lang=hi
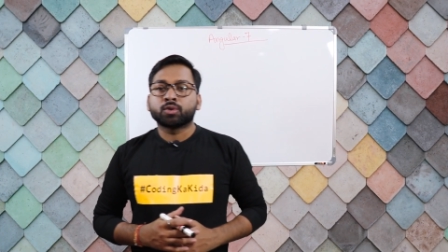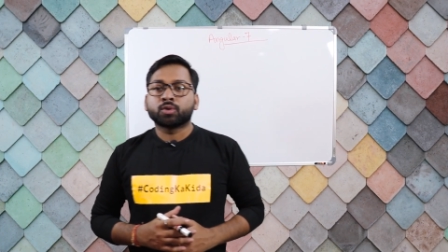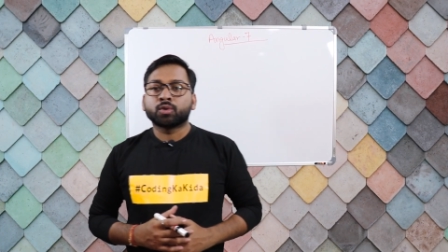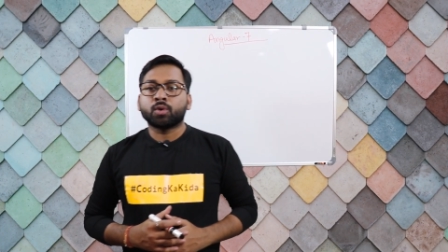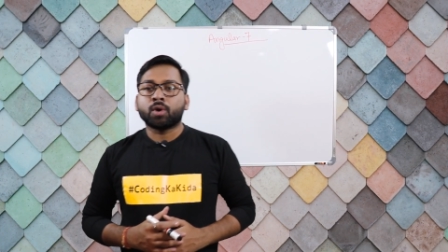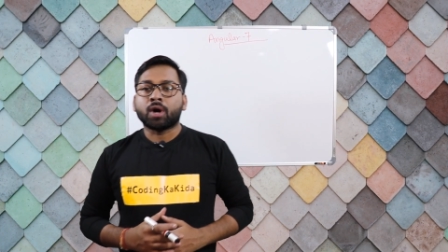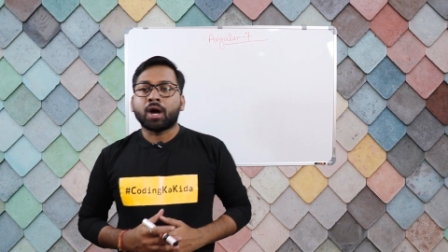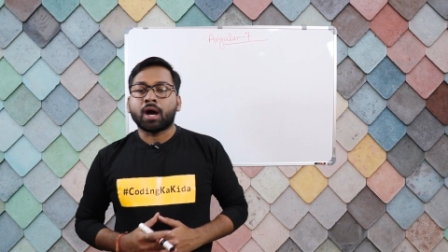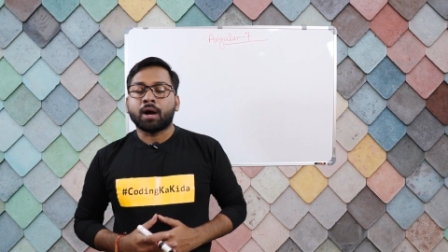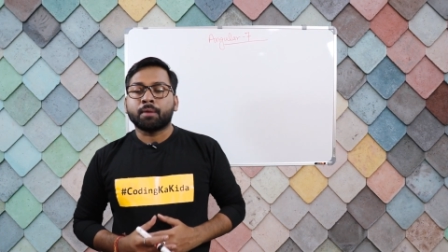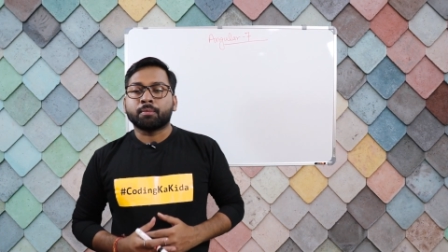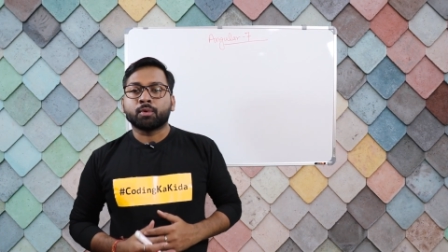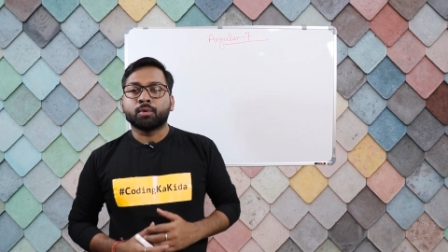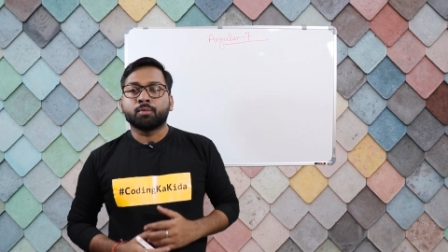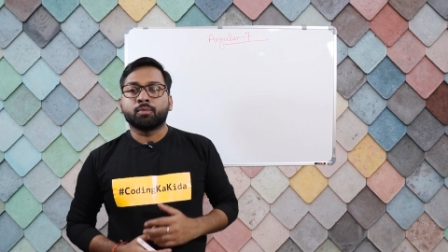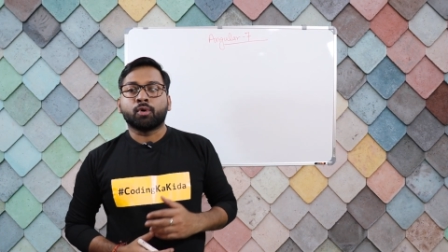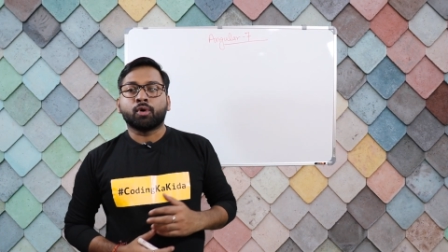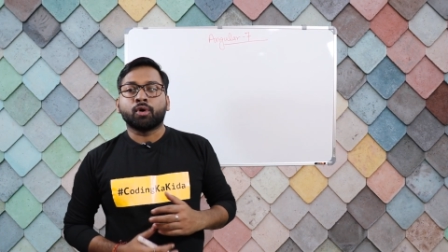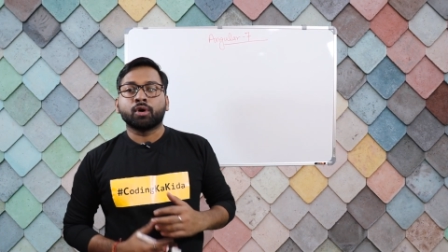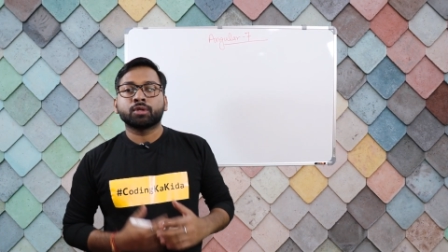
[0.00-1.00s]
तो
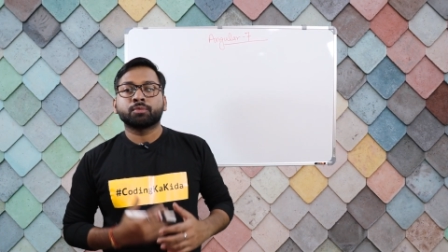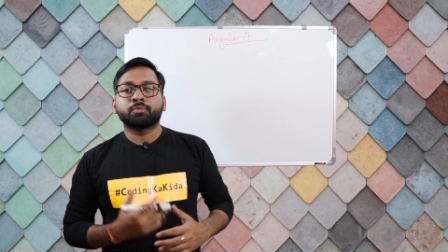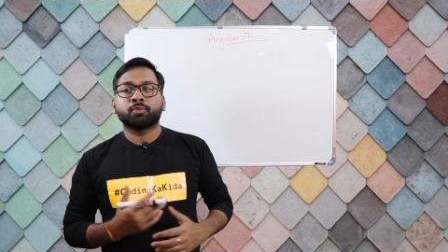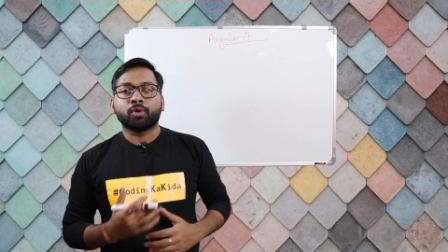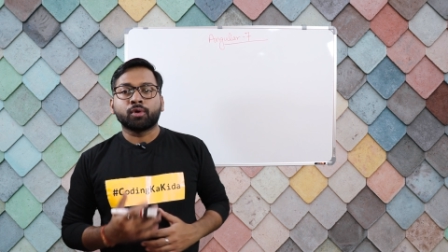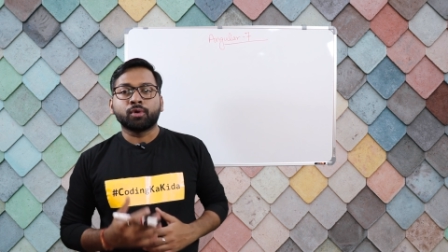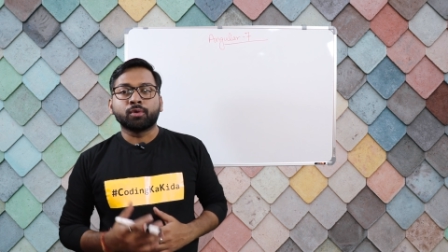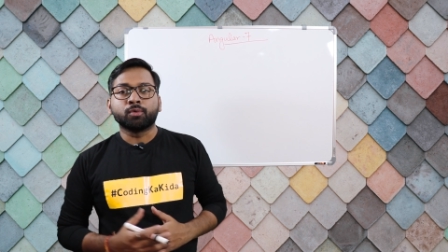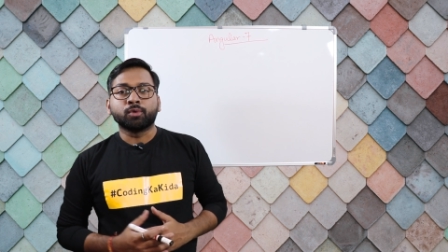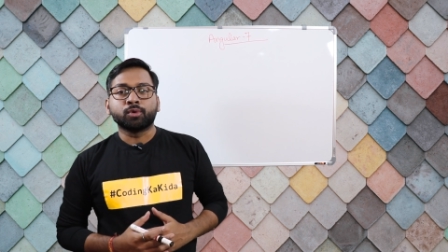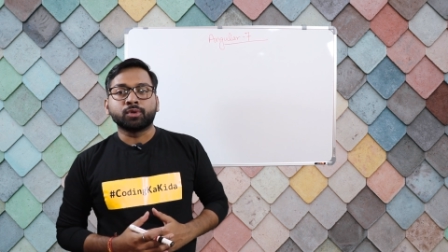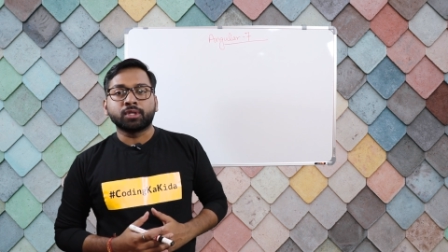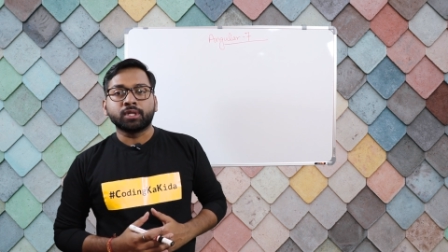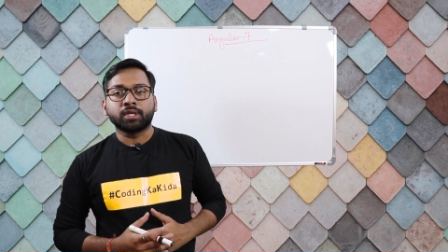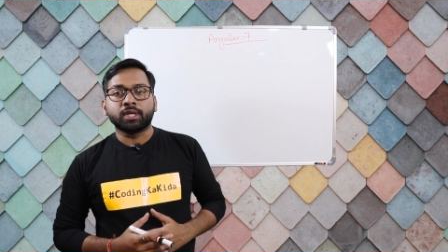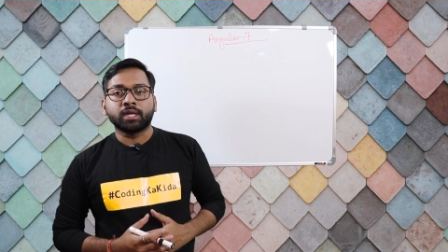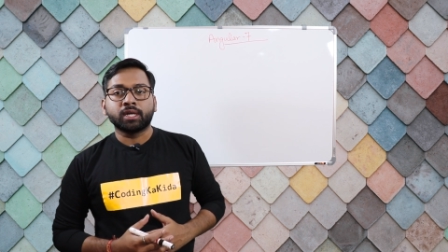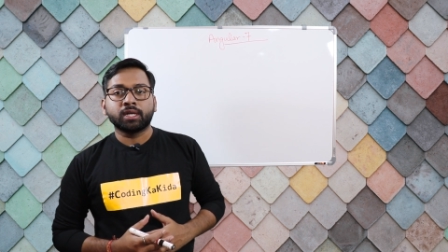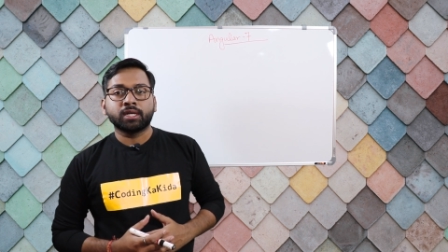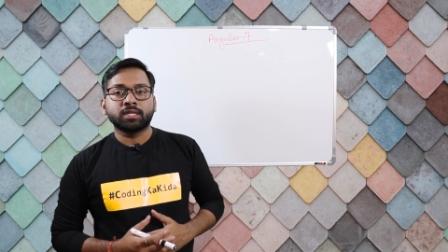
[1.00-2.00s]
आपको बहुत प्रॉब्लम
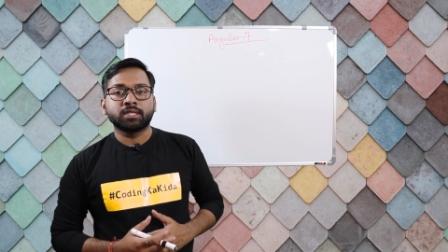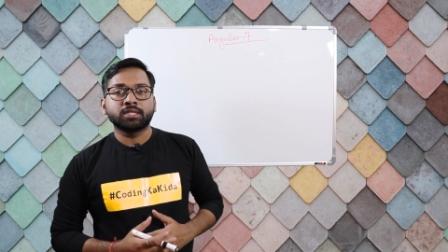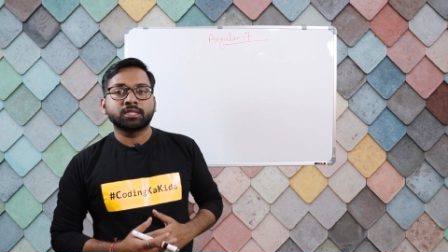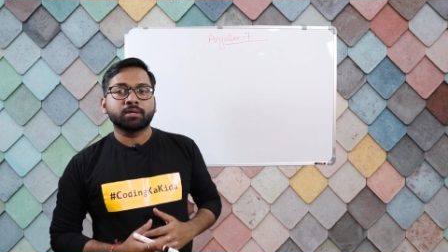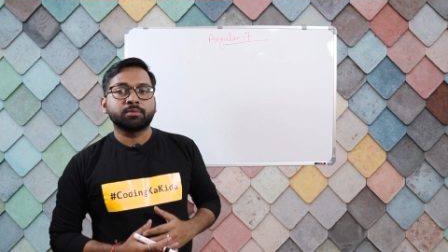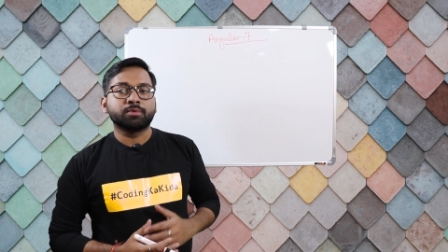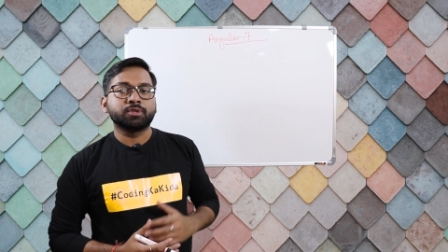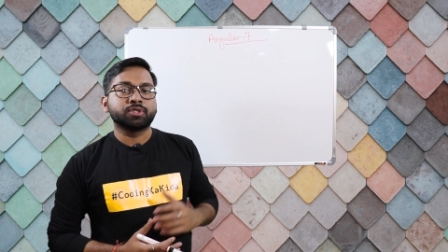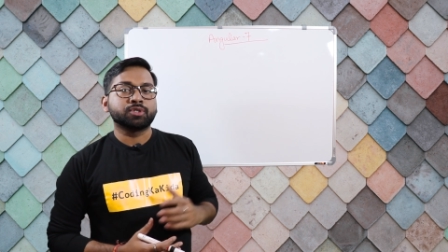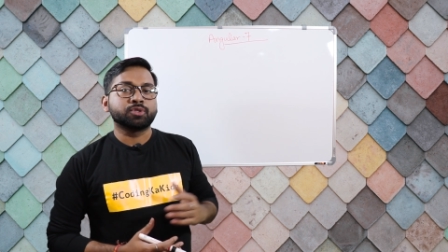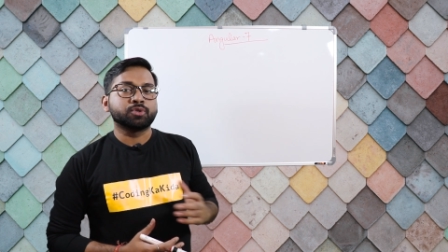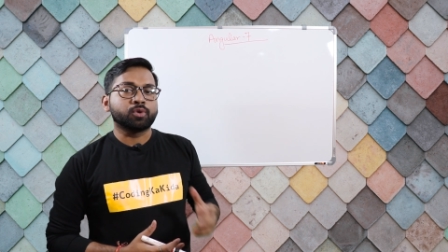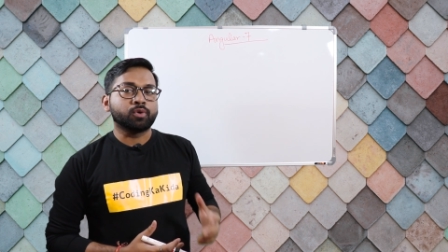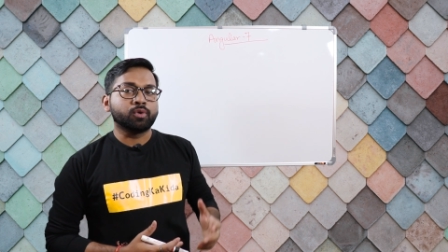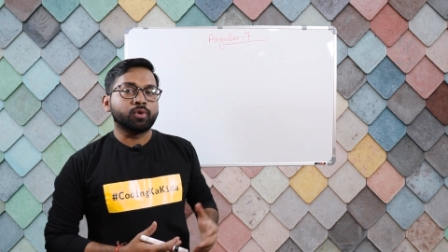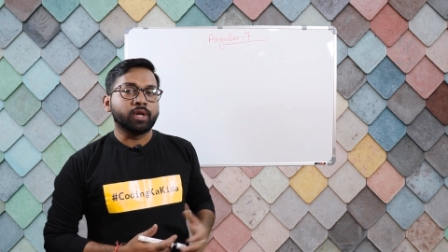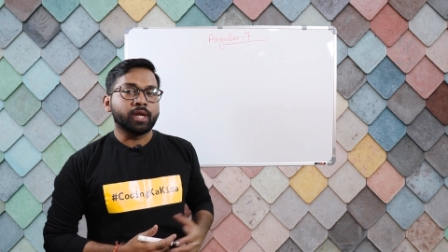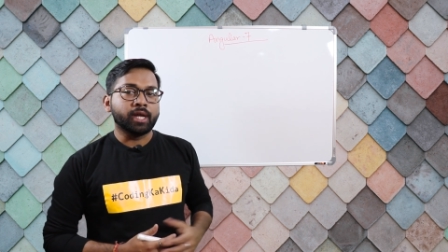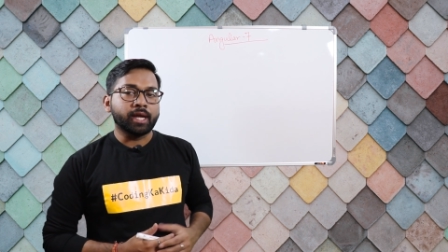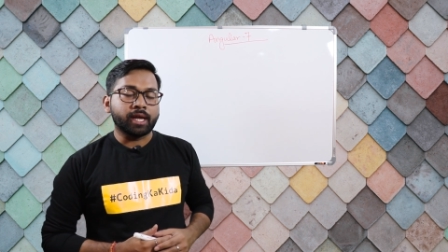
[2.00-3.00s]
होती है इन सभी चीज़ों
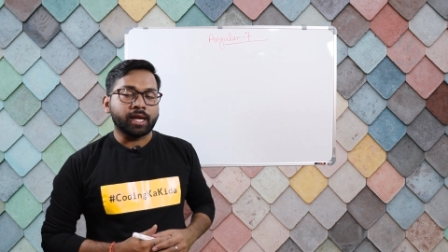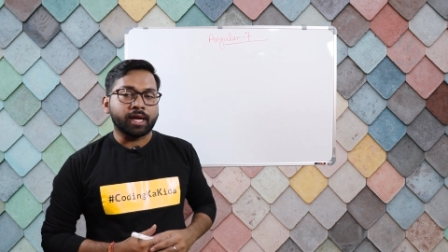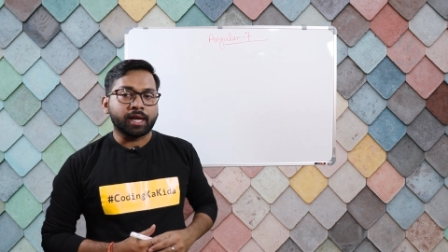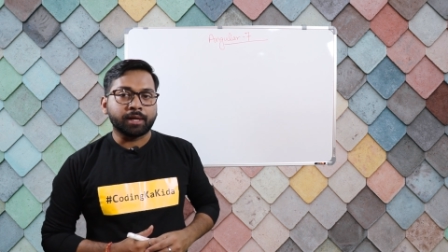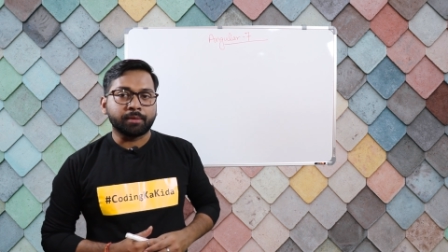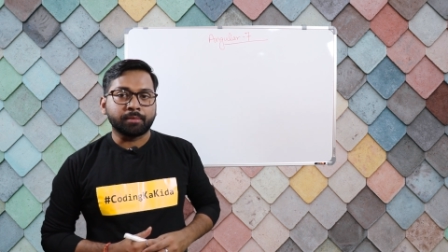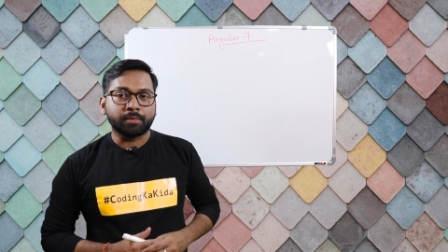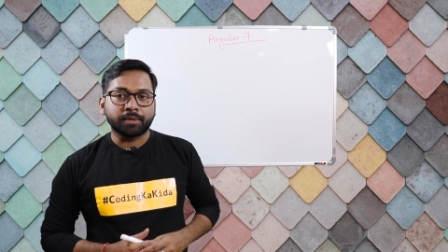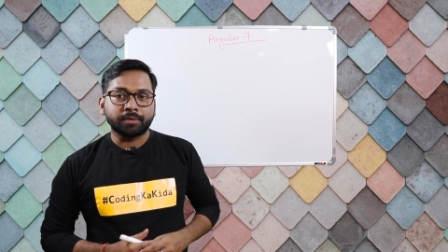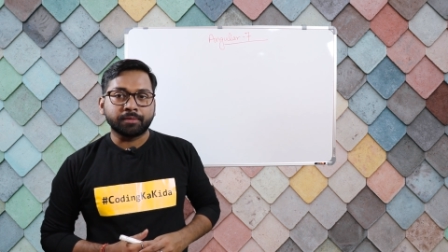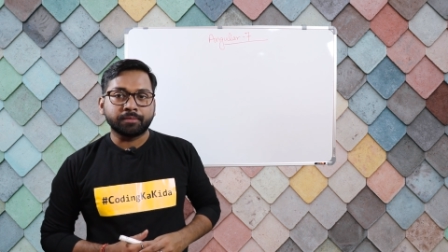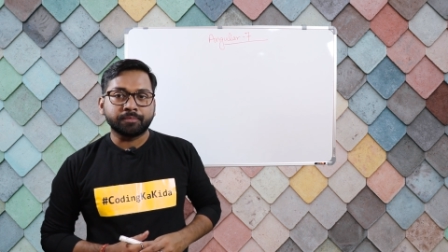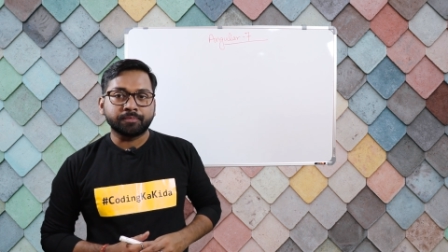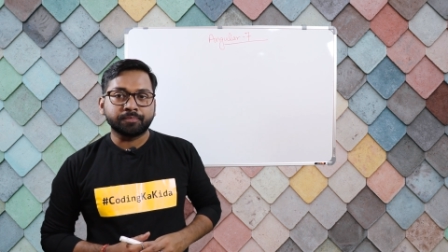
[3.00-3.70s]
को ले आने में